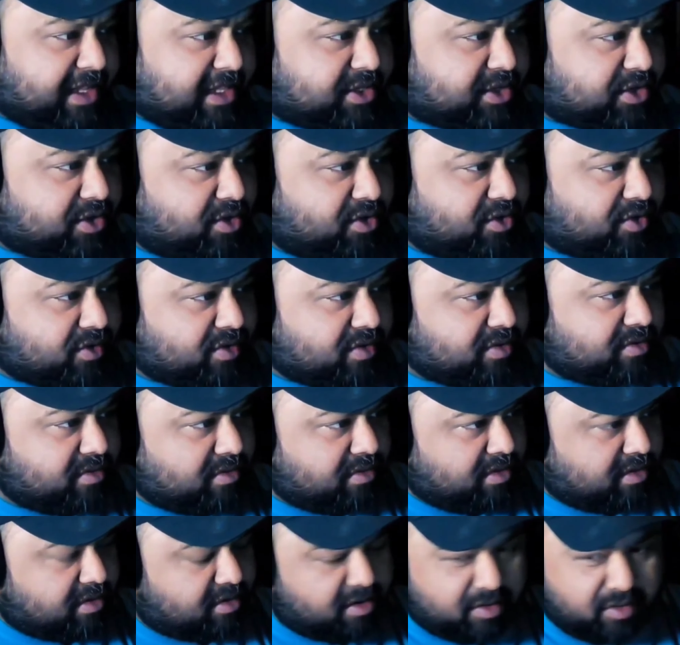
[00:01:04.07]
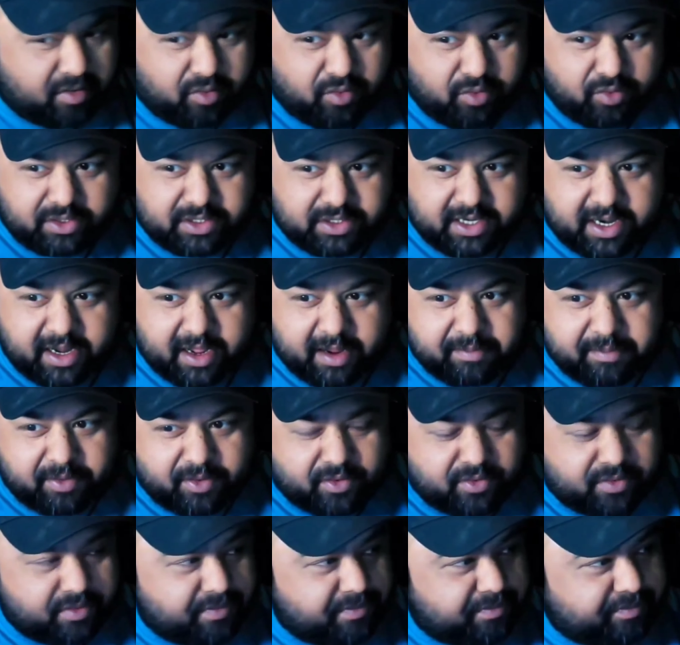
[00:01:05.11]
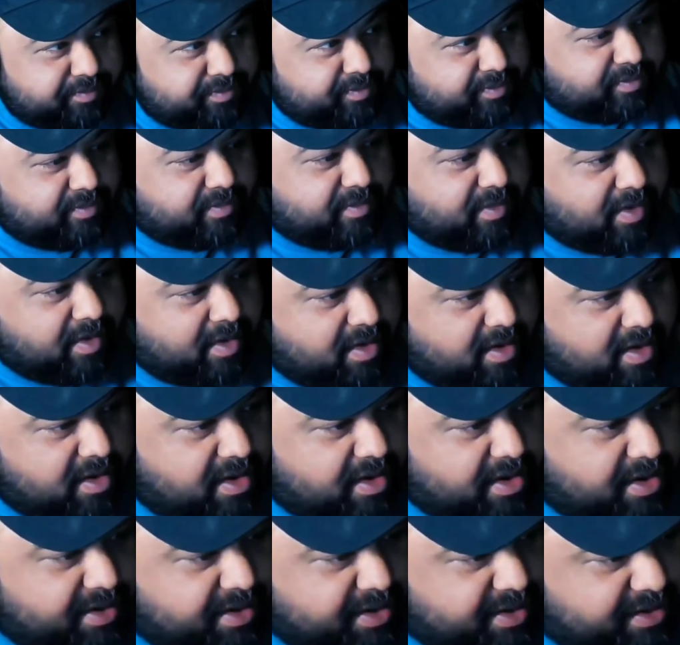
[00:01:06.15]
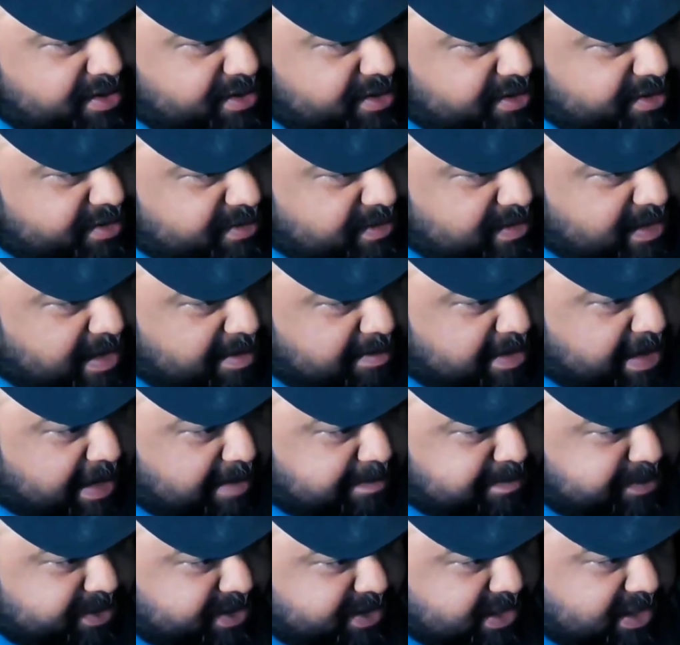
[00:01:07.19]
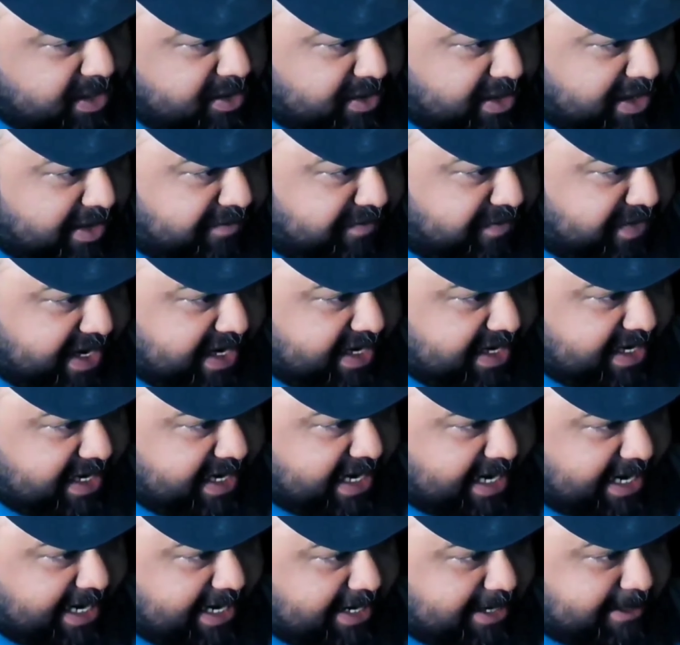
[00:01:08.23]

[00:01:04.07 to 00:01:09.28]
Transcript: सो लो हु आई एम लो आई एम एब्सोल्युटली फाइन एंड हाई